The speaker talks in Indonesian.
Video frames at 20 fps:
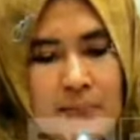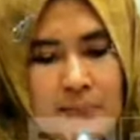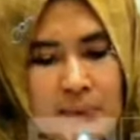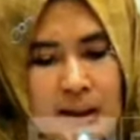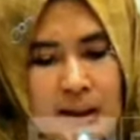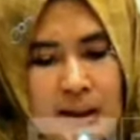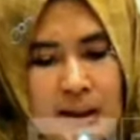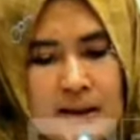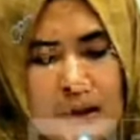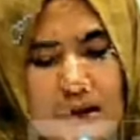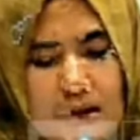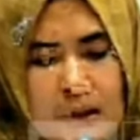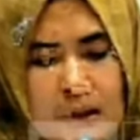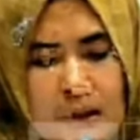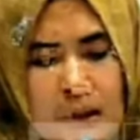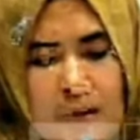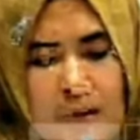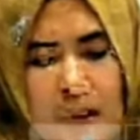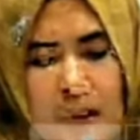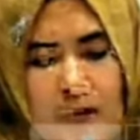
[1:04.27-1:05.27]
PMN yang
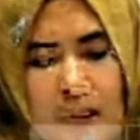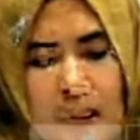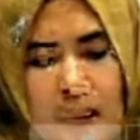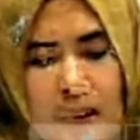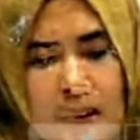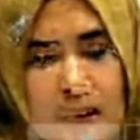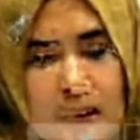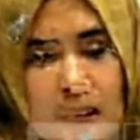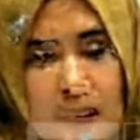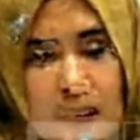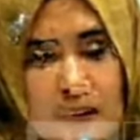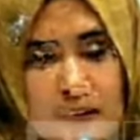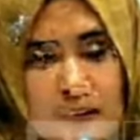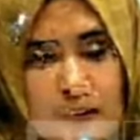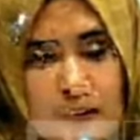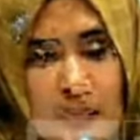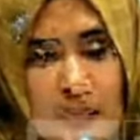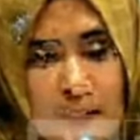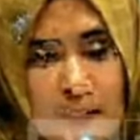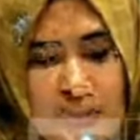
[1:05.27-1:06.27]
diterima oleh
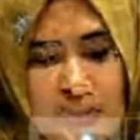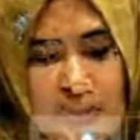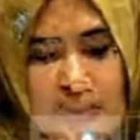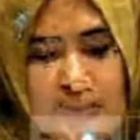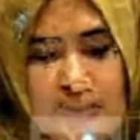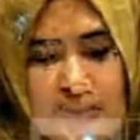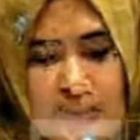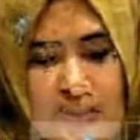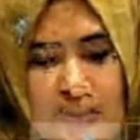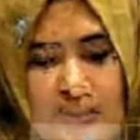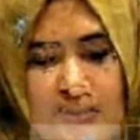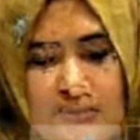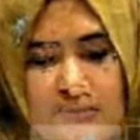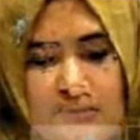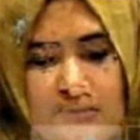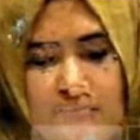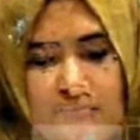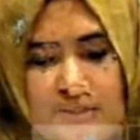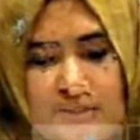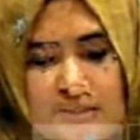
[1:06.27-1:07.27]
Hutama Karya
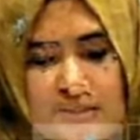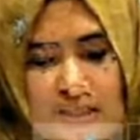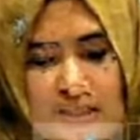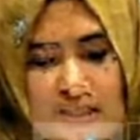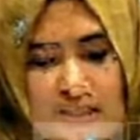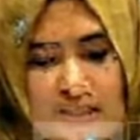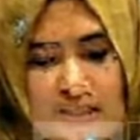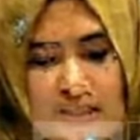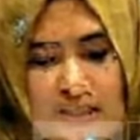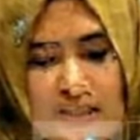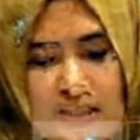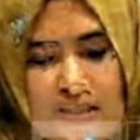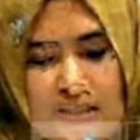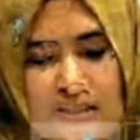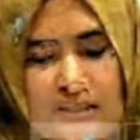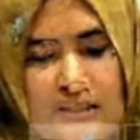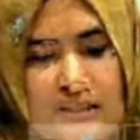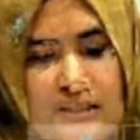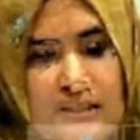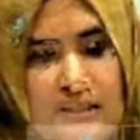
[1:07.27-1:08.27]
sebesar
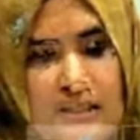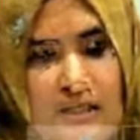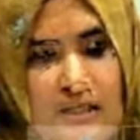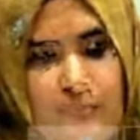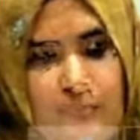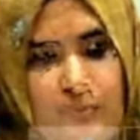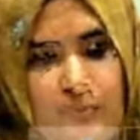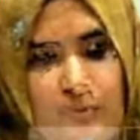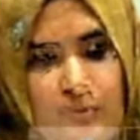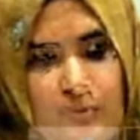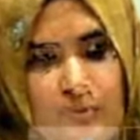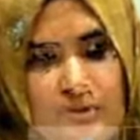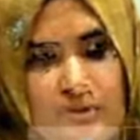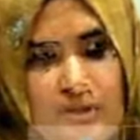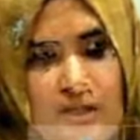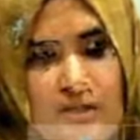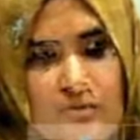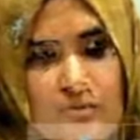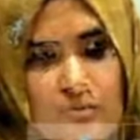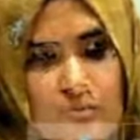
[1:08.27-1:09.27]

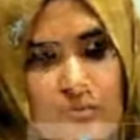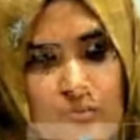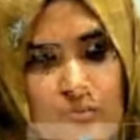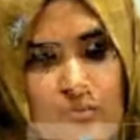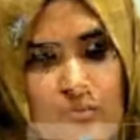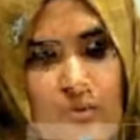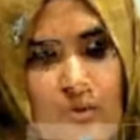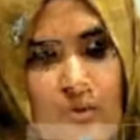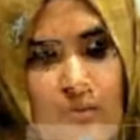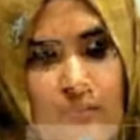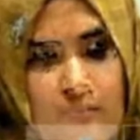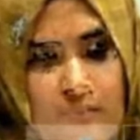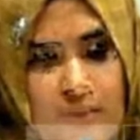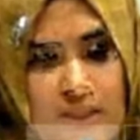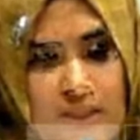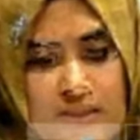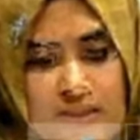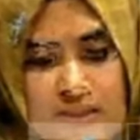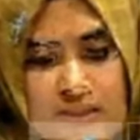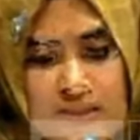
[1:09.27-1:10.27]

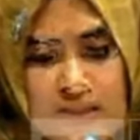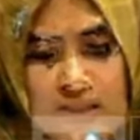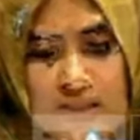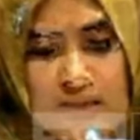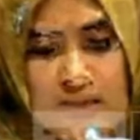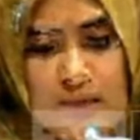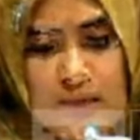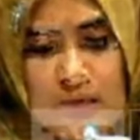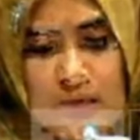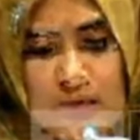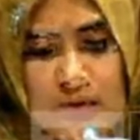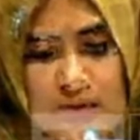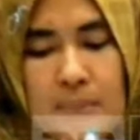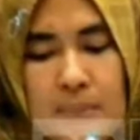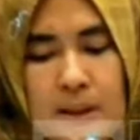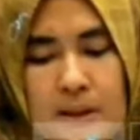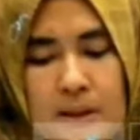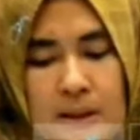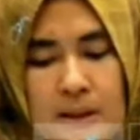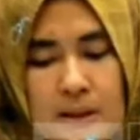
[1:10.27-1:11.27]

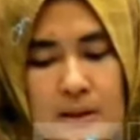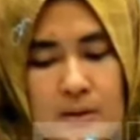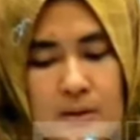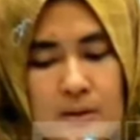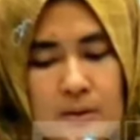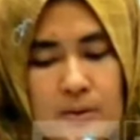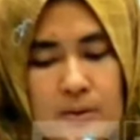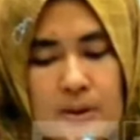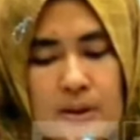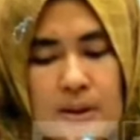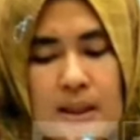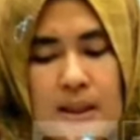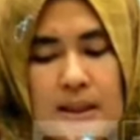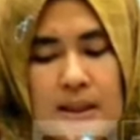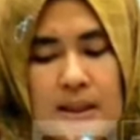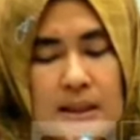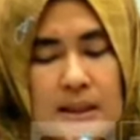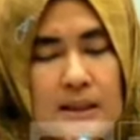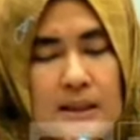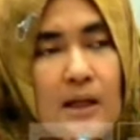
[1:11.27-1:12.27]
31,35 triliun
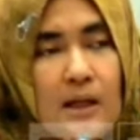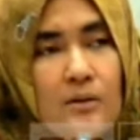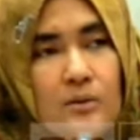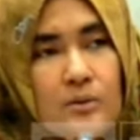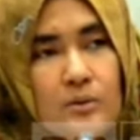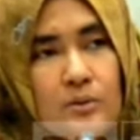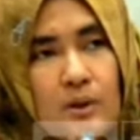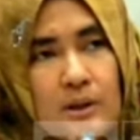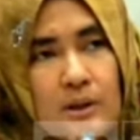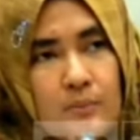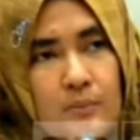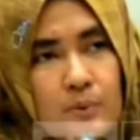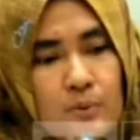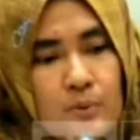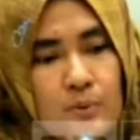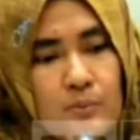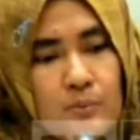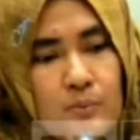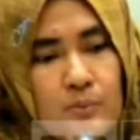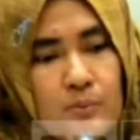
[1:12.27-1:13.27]
di tahun
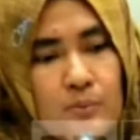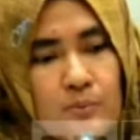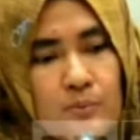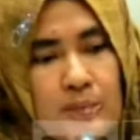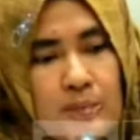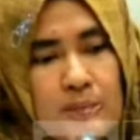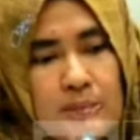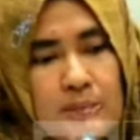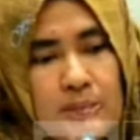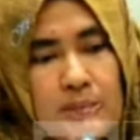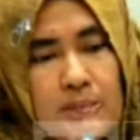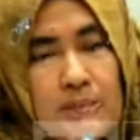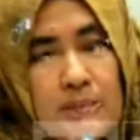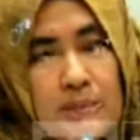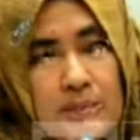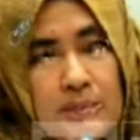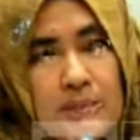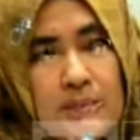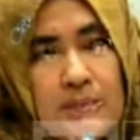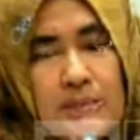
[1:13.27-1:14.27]
2022 ini.
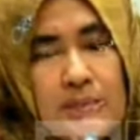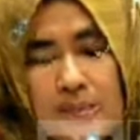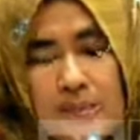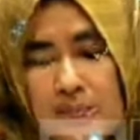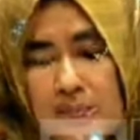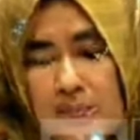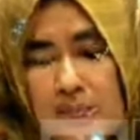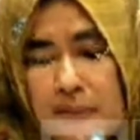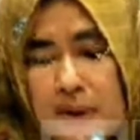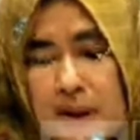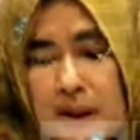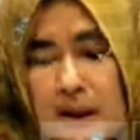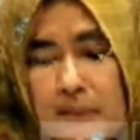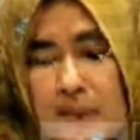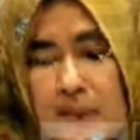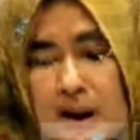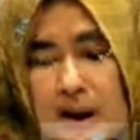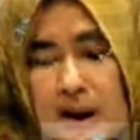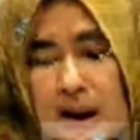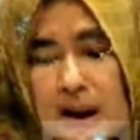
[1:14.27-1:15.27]
Ini yang kami
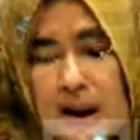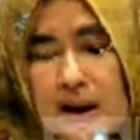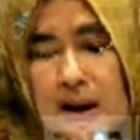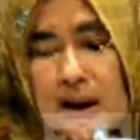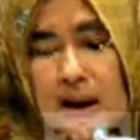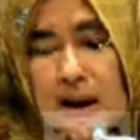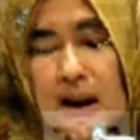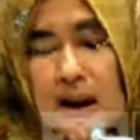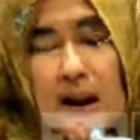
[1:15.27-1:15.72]
dapatkan.